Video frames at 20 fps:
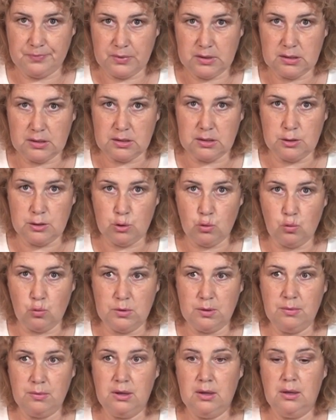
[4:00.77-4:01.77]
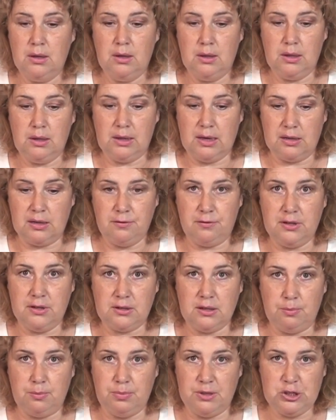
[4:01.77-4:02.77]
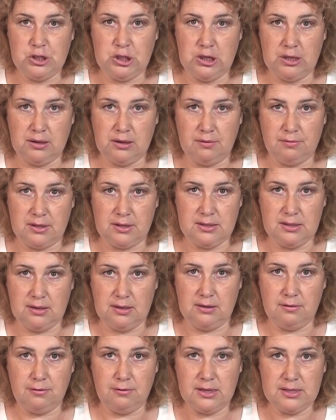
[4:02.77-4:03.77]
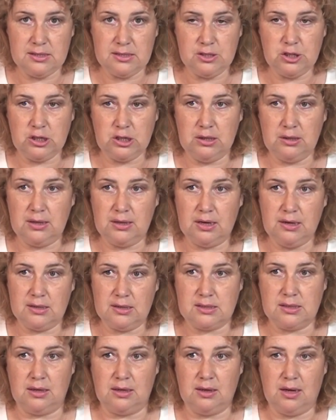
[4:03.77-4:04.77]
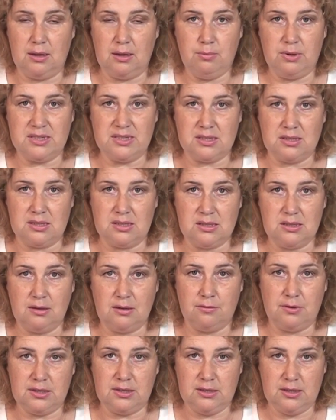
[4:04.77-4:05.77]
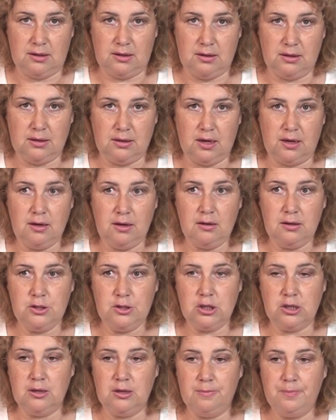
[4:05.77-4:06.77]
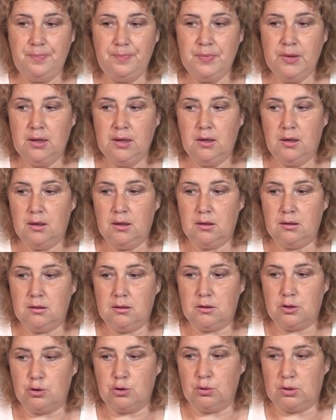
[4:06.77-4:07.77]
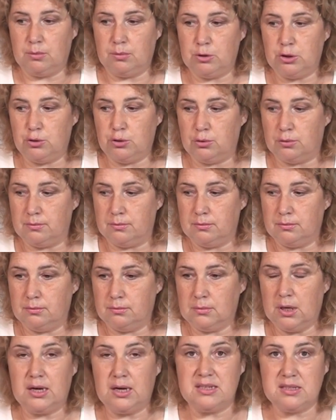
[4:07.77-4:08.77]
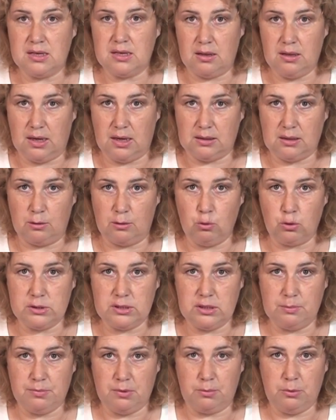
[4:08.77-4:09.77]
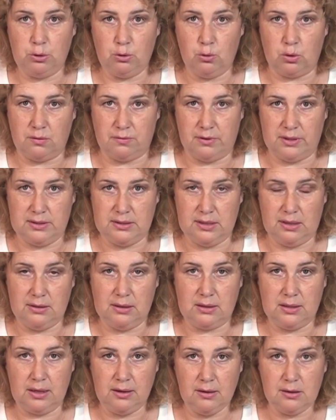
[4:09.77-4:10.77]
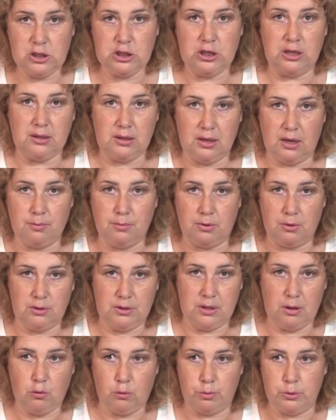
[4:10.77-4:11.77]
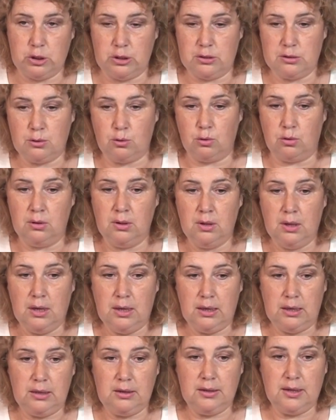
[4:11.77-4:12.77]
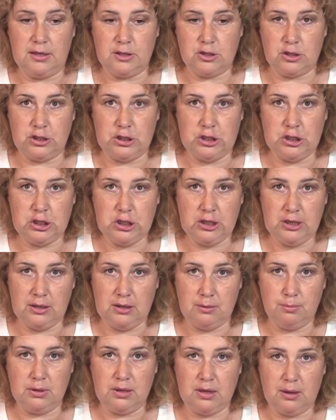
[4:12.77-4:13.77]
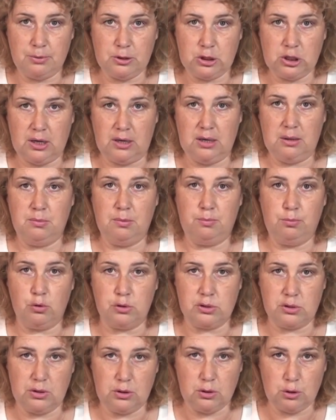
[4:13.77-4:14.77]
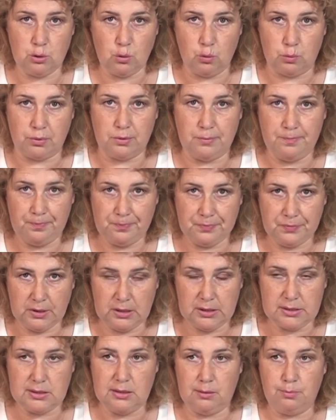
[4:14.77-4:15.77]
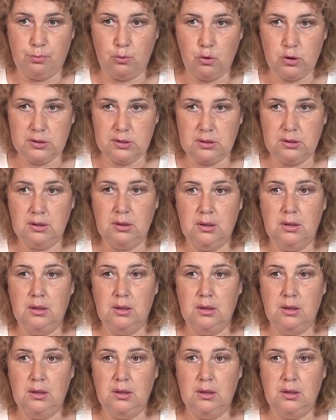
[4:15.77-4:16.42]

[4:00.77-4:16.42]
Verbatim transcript: с изюмом – конфетки, печеньки в отдельной вазочке, нарезки, колбаска, сыр в отдельной тарелочке. Э, что там еще? А, салат, огурцы и помидоры в отдельной тарелочке. Это как бы на общий стол. И дальше щи, либо лапша, либо постный суп, если пост.